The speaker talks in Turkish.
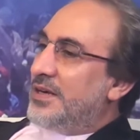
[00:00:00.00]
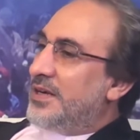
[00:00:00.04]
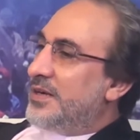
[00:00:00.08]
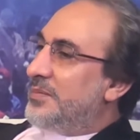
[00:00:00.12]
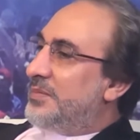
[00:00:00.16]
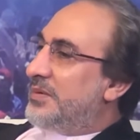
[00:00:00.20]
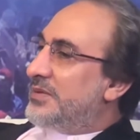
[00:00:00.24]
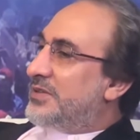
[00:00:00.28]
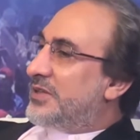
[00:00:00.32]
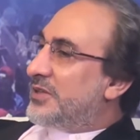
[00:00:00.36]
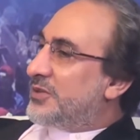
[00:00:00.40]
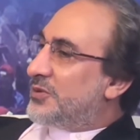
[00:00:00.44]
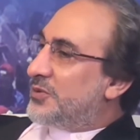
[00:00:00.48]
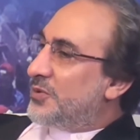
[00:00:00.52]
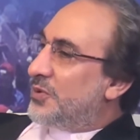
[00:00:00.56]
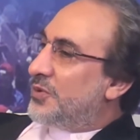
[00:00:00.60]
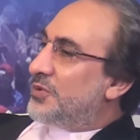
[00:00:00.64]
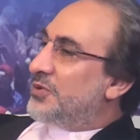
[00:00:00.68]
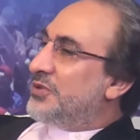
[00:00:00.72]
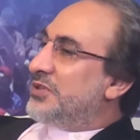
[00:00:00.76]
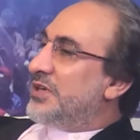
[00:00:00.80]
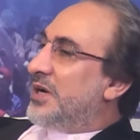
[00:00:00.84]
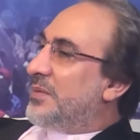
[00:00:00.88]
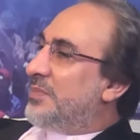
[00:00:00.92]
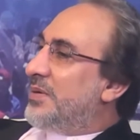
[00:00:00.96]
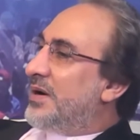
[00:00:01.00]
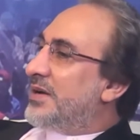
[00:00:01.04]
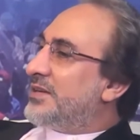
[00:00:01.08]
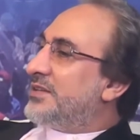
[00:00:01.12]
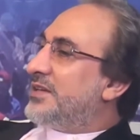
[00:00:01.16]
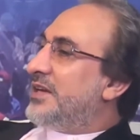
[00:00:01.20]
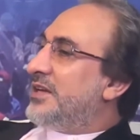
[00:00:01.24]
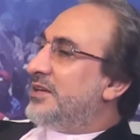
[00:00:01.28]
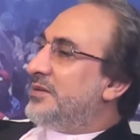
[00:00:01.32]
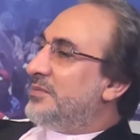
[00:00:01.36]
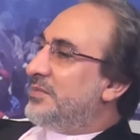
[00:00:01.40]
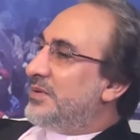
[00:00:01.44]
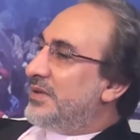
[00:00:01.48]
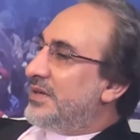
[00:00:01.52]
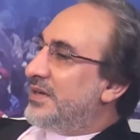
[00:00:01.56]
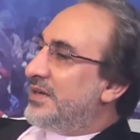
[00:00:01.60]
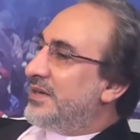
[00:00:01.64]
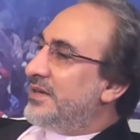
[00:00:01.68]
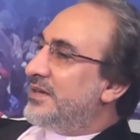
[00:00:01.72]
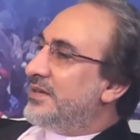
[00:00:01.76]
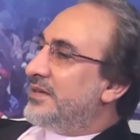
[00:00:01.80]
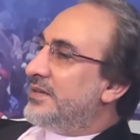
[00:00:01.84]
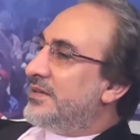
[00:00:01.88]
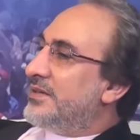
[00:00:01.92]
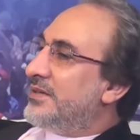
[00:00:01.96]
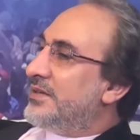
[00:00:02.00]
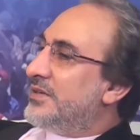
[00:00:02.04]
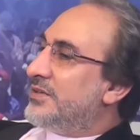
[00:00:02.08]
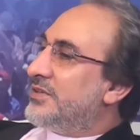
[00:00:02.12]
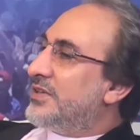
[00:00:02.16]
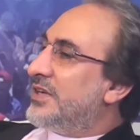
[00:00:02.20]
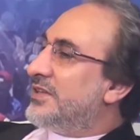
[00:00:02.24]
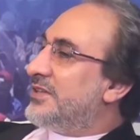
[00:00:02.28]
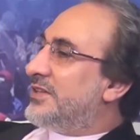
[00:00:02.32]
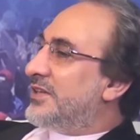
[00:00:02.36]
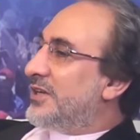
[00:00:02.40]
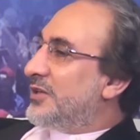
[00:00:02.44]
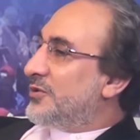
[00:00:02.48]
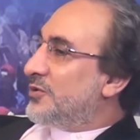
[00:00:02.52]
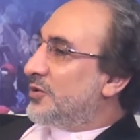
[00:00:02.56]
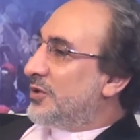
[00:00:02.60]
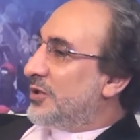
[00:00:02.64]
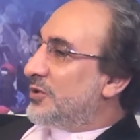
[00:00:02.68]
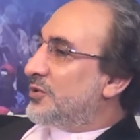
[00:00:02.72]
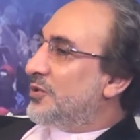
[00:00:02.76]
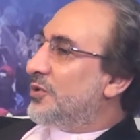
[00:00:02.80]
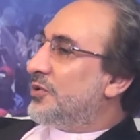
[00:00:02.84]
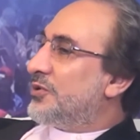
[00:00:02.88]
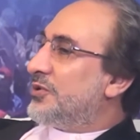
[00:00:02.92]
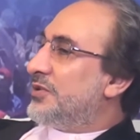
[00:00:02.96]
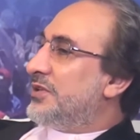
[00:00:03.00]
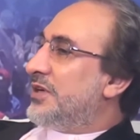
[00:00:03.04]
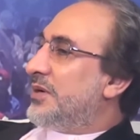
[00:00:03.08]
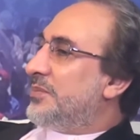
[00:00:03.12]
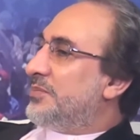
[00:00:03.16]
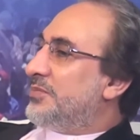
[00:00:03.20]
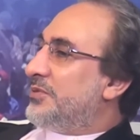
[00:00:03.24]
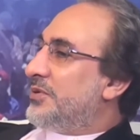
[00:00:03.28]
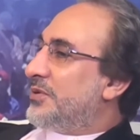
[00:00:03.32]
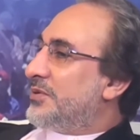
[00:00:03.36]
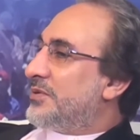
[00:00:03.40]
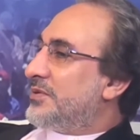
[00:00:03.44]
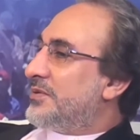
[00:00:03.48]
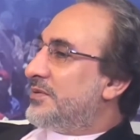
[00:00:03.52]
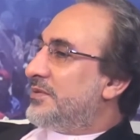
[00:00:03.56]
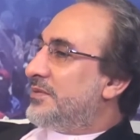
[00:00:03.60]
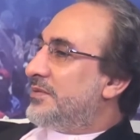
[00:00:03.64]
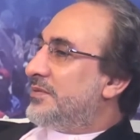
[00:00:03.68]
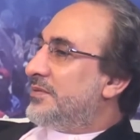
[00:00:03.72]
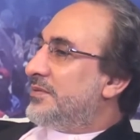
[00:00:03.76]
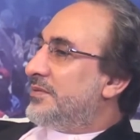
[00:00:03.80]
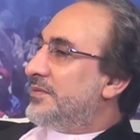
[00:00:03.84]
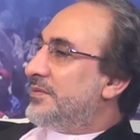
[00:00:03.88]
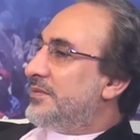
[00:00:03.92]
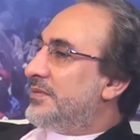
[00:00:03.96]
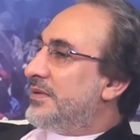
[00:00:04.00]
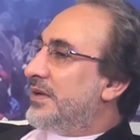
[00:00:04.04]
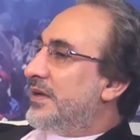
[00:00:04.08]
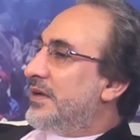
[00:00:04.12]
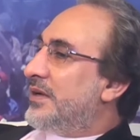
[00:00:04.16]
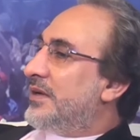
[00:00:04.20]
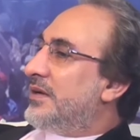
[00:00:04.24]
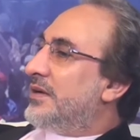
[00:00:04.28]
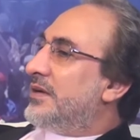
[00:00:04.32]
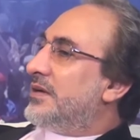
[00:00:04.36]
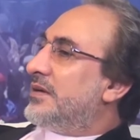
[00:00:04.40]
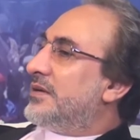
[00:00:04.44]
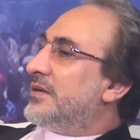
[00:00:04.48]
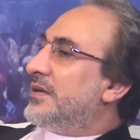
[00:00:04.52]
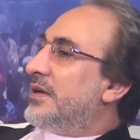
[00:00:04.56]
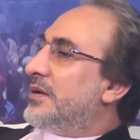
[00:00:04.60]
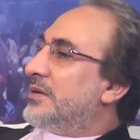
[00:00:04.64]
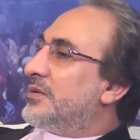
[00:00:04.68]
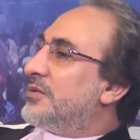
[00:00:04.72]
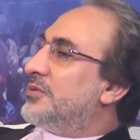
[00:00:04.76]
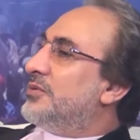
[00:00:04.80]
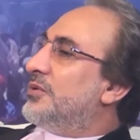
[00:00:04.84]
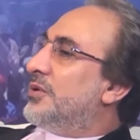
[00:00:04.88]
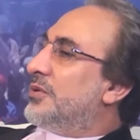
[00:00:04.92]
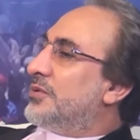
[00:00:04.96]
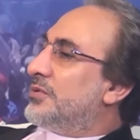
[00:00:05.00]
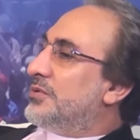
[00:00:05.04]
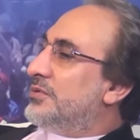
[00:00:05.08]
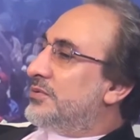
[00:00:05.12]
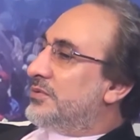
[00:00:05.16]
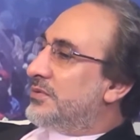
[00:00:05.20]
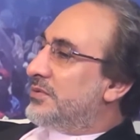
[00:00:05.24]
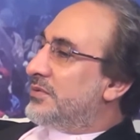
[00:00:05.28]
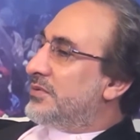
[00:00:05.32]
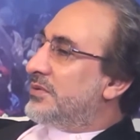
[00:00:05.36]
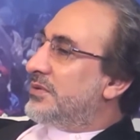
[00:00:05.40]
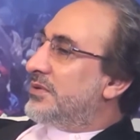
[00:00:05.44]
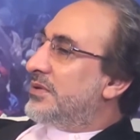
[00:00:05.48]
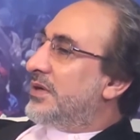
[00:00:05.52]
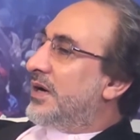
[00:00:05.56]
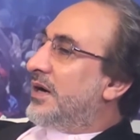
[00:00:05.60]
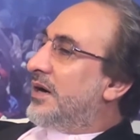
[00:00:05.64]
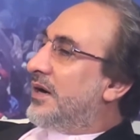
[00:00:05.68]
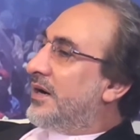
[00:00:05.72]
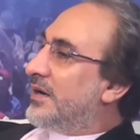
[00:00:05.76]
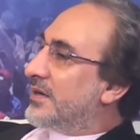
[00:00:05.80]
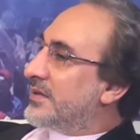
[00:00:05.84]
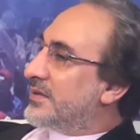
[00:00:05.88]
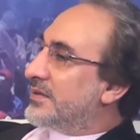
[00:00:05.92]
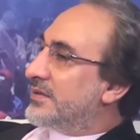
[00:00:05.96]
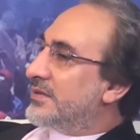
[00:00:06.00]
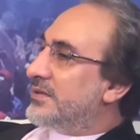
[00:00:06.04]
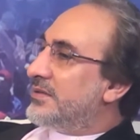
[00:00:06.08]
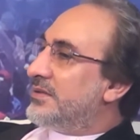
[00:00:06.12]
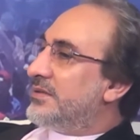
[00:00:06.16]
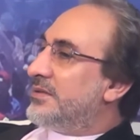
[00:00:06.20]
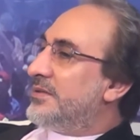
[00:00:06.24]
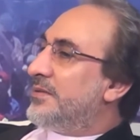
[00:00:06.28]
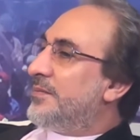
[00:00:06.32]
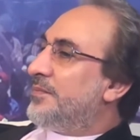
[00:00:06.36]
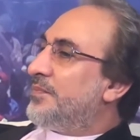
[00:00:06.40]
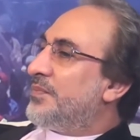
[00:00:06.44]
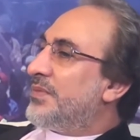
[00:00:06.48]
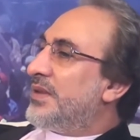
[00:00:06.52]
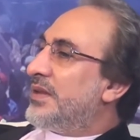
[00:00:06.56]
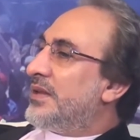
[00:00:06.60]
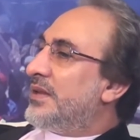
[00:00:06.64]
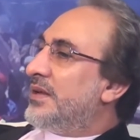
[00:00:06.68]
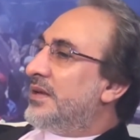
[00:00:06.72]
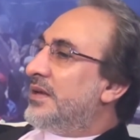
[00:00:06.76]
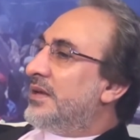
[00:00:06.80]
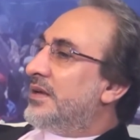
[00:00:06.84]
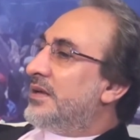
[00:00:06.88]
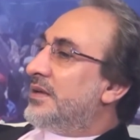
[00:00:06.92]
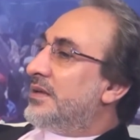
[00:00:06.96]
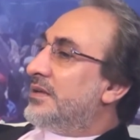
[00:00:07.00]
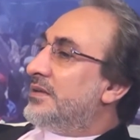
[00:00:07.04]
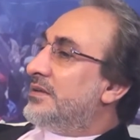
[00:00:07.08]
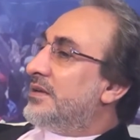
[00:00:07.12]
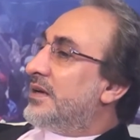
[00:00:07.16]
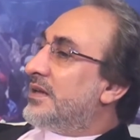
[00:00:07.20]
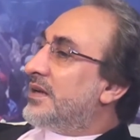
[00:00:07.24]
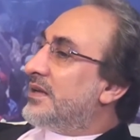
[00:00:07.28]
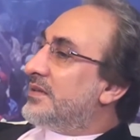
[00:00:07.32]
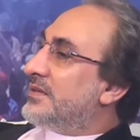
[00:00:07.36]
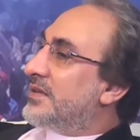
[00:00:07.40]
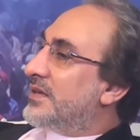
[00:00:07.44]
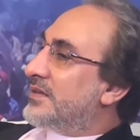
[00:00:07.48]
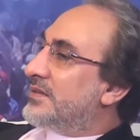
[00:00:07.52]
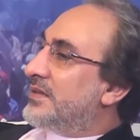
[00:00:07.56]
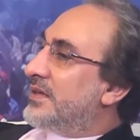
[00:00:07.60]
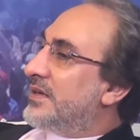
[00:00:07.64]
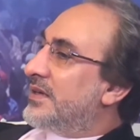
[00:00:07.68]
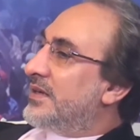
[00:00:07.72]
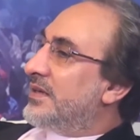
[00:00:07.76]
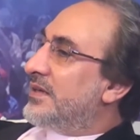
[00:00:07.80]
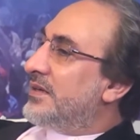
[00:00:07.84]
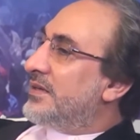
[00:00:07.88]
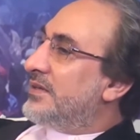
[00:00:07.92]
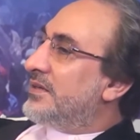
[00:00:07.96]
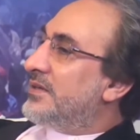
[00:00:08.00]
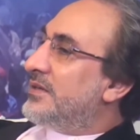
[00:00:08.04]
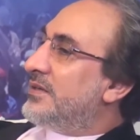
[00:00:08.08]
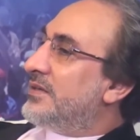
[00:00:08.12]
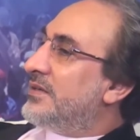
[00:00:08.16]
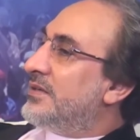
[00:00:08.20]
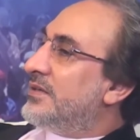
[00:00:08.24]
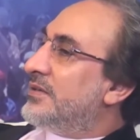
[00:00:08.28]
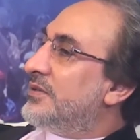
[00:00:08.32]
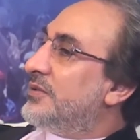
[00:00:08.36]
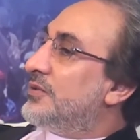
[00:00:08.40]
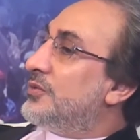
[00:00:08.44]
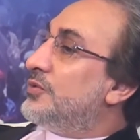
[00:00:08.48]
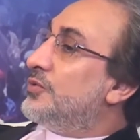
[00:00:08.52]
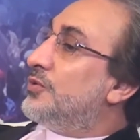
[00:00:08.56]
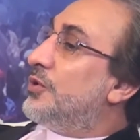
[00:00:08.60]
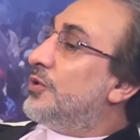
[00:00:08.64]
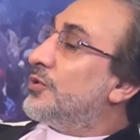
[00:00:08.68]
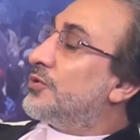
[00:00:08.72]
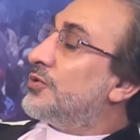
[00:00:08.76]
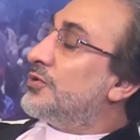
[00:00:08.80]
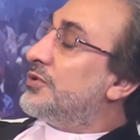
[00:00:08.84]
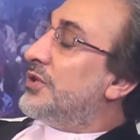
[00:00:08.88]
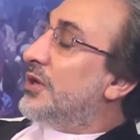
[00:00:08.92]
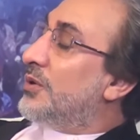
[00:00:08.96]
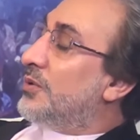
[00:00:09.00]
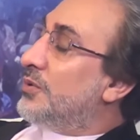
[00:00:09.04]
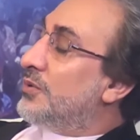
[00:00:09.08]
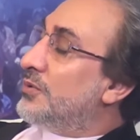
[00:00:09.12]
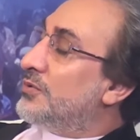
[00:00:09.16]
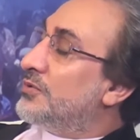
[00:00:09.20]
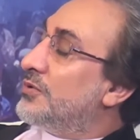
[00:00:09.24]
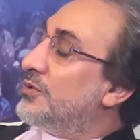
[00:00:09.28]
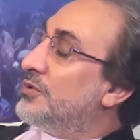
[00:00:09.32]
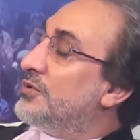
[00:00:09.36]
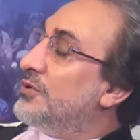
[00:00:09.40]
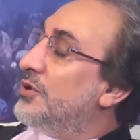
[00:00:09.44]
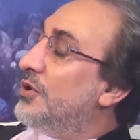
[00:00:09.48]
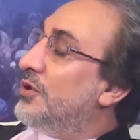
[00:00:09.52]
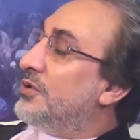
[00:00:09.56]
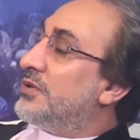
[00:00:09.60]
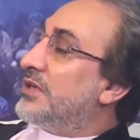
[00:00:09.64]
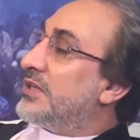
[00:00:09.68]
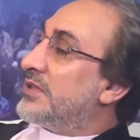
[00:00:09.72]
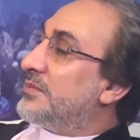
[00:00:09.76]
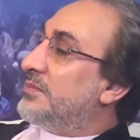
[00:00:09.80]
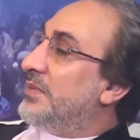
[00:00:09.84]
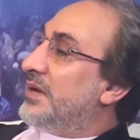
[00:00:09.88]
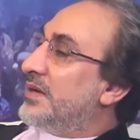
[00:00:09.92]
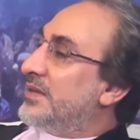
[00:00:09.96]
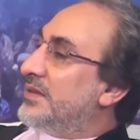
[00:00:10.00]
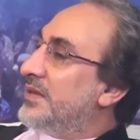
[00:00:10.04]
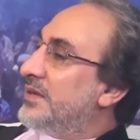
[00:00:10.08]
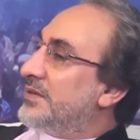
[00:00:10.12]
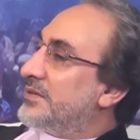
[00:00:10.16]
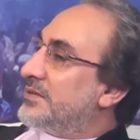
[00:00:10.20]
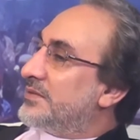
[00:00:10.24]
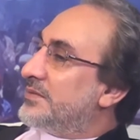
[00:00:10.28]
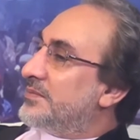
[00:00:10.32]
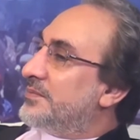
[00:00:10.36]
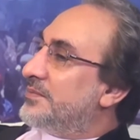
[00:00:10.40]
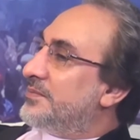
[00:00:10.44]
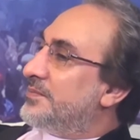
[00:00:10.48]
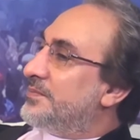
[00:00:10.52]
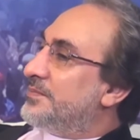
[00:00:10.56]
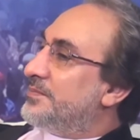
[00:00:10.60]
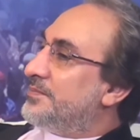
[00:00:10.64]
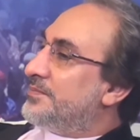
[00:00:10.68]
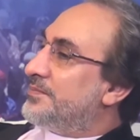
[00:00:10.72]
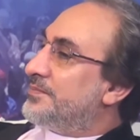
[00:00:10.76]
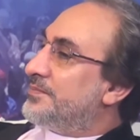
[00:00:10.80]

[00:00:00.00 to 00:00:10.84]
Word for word: Elbette ki onu yaparken bile kendine göre doğru yapıyor. Evet, doğrunun, hakkın yaranda değil, doğruda olduğunu öğretmek lazım.